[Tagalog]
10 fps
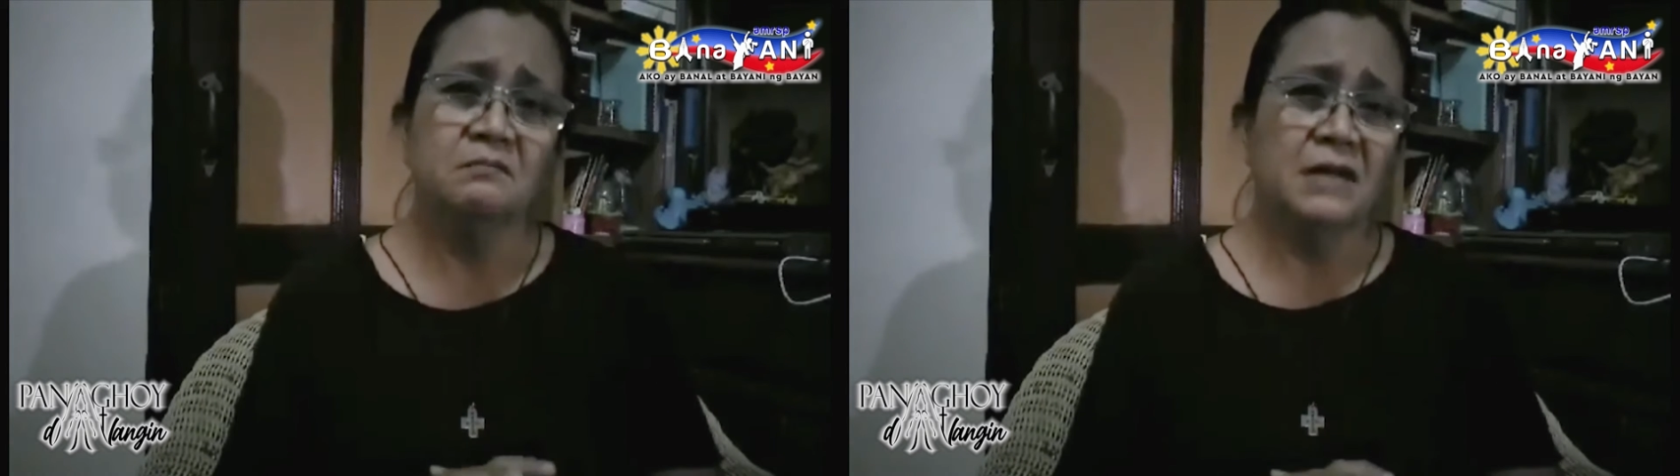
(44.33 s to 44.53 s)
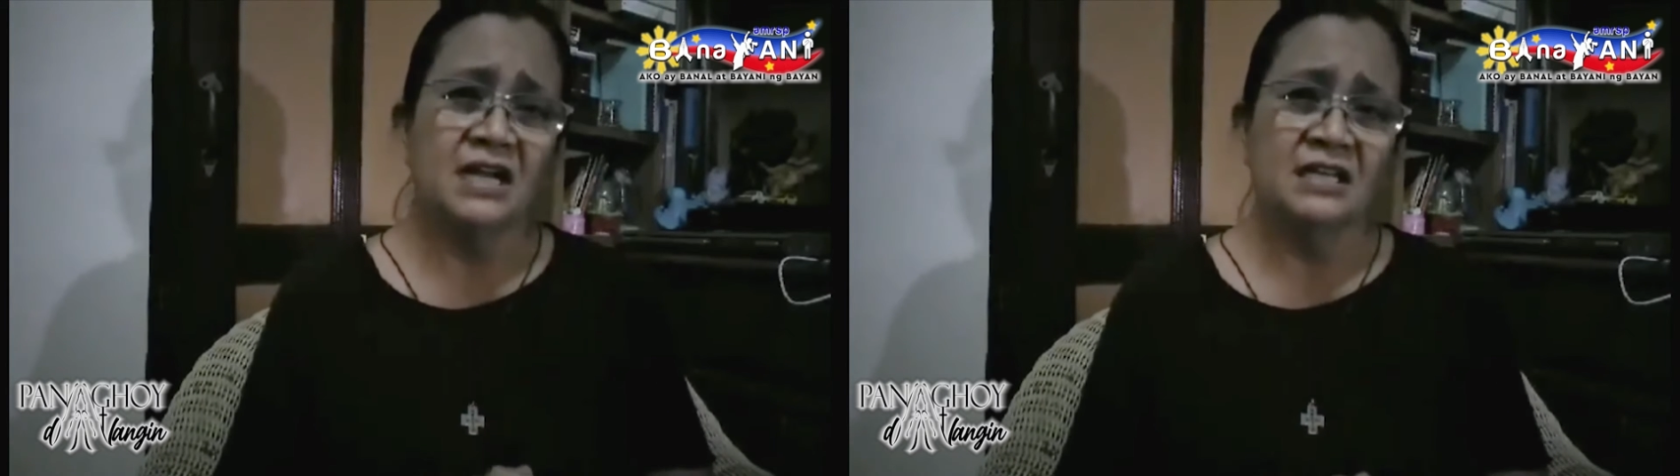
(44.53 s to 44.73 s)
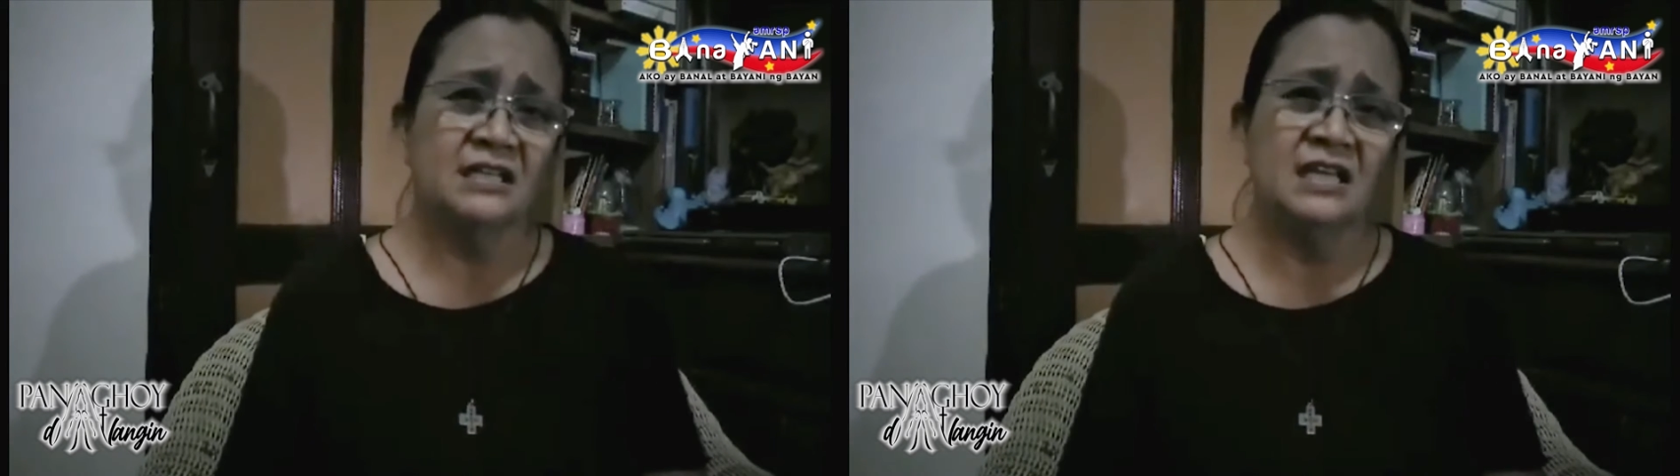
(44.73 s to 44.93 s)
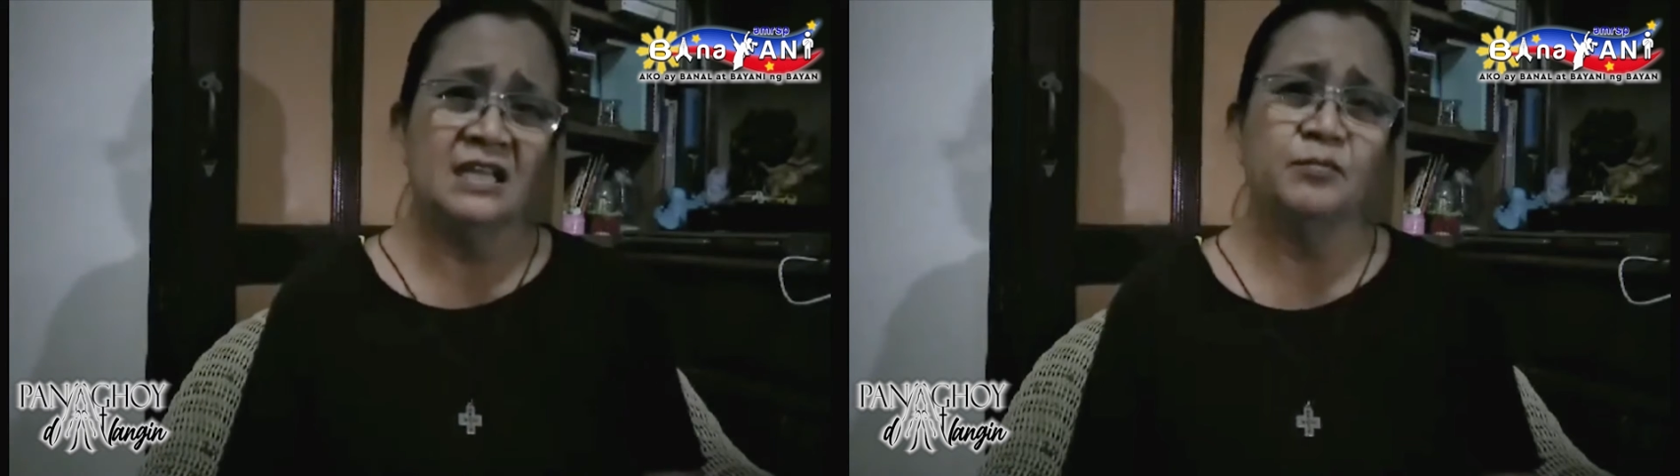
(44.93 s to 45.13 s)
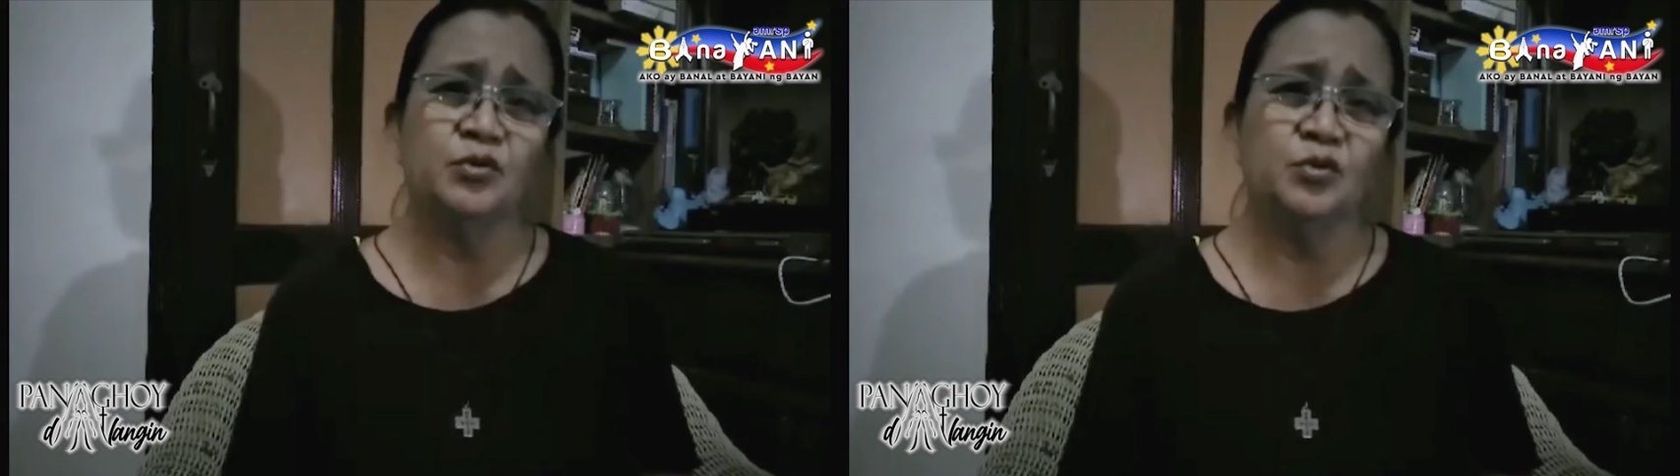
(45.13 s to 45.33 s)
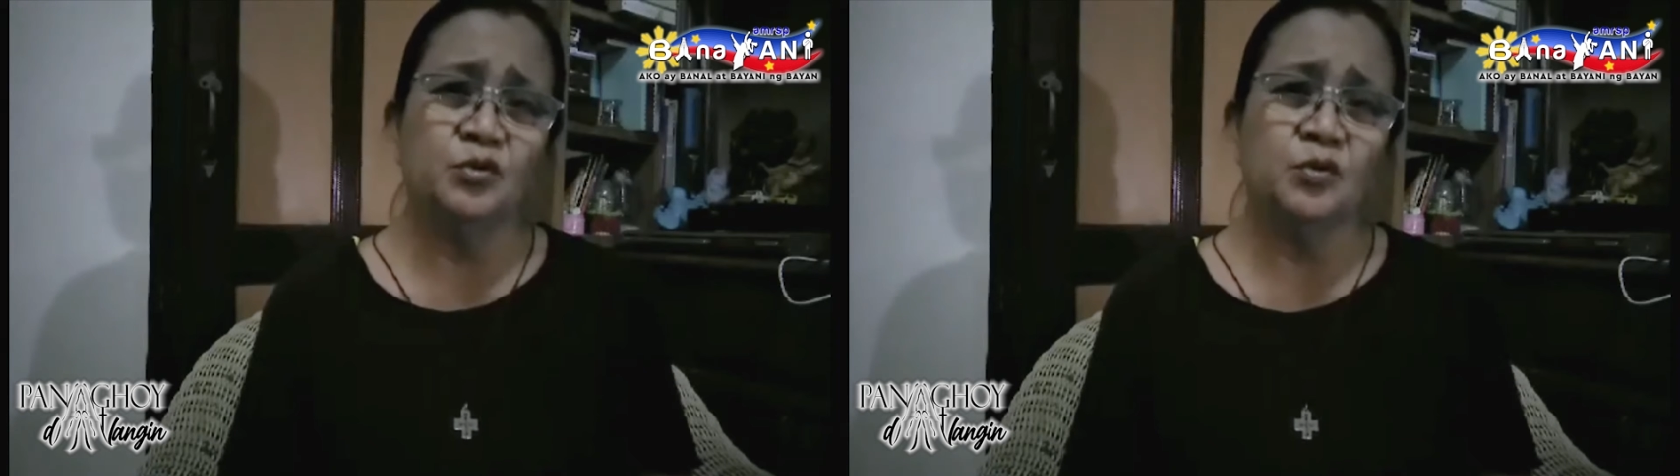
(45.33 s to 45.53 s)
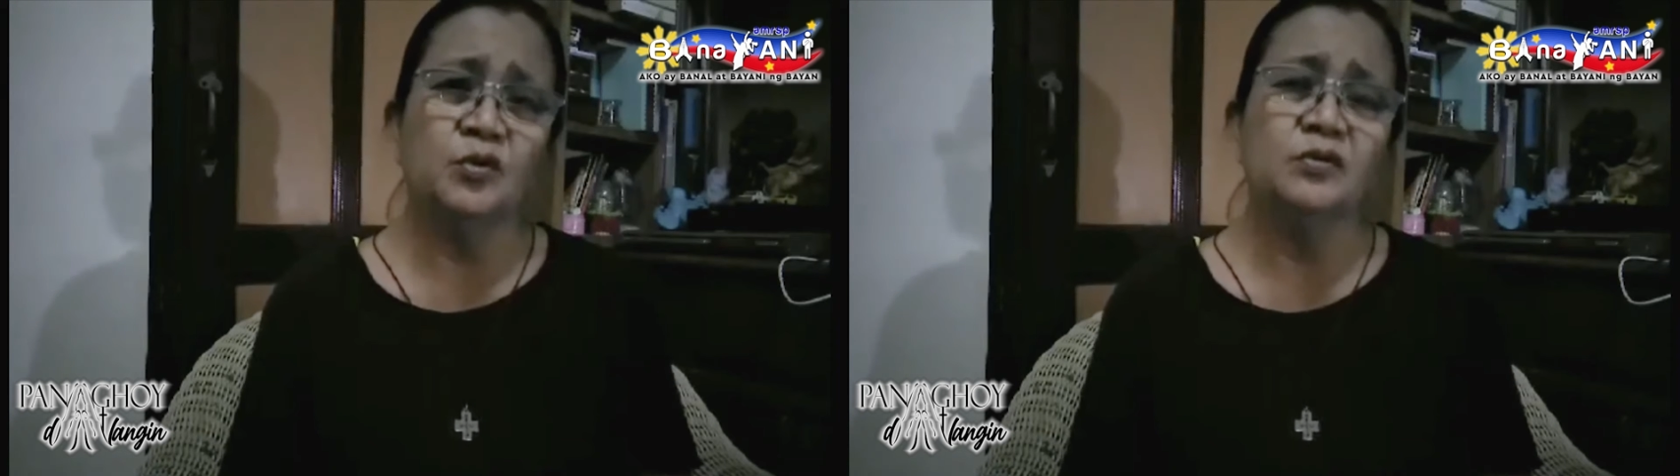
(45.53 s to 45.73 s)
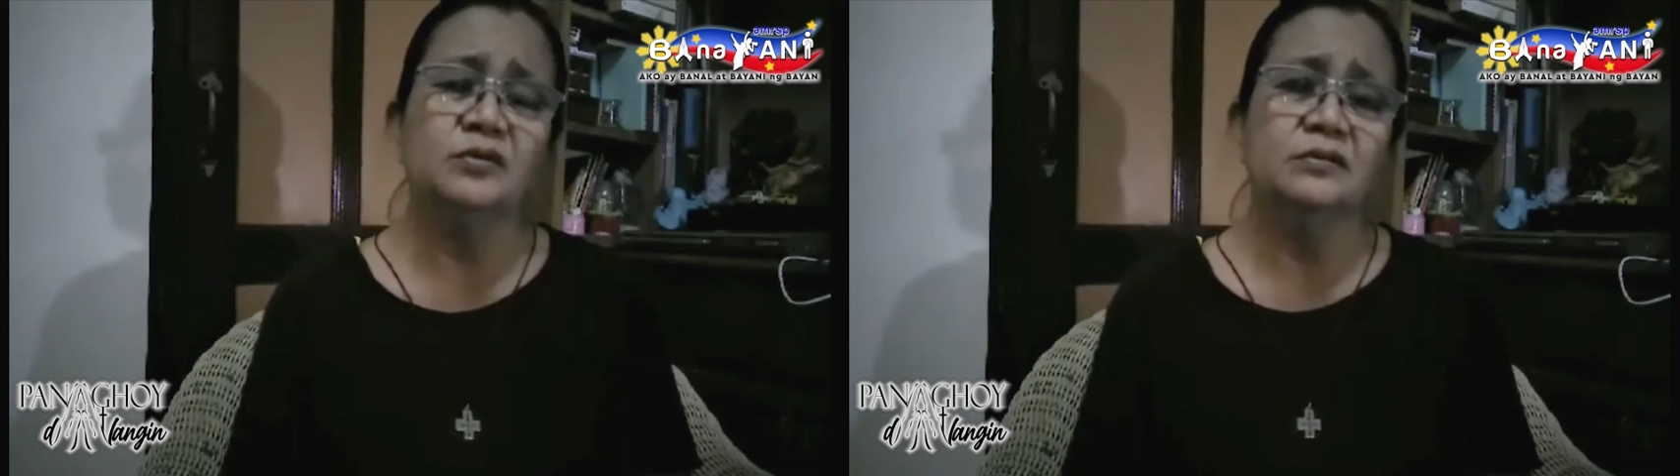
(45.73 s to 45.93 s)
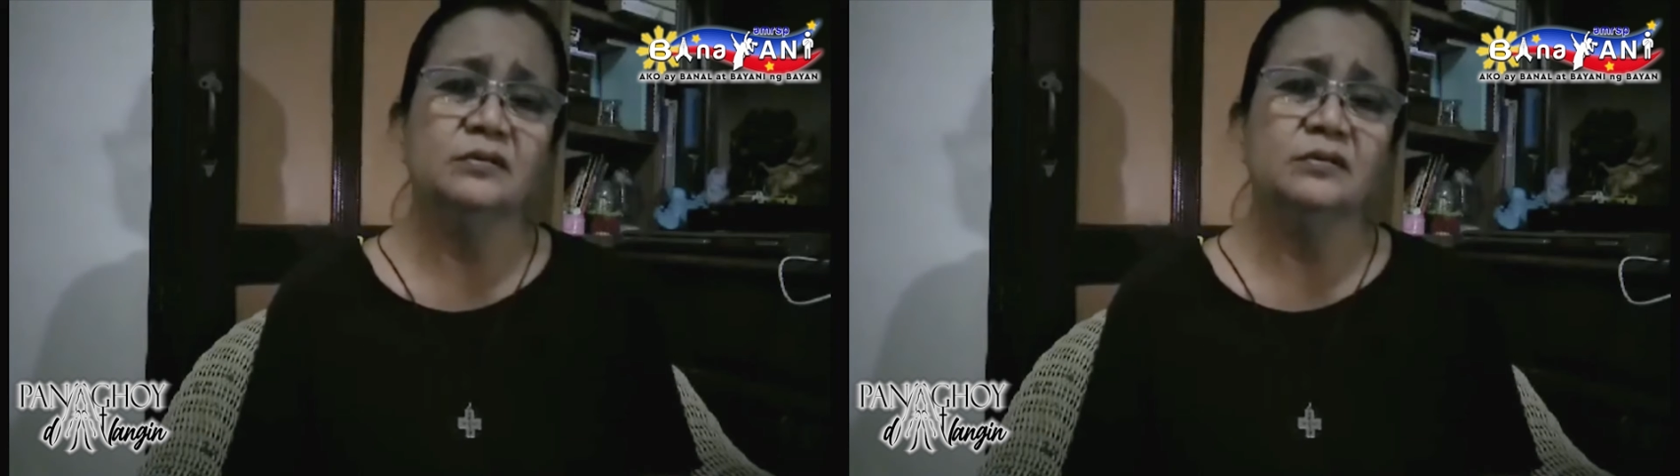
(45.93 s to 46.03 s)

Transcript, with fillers: parang hindi na po totoo.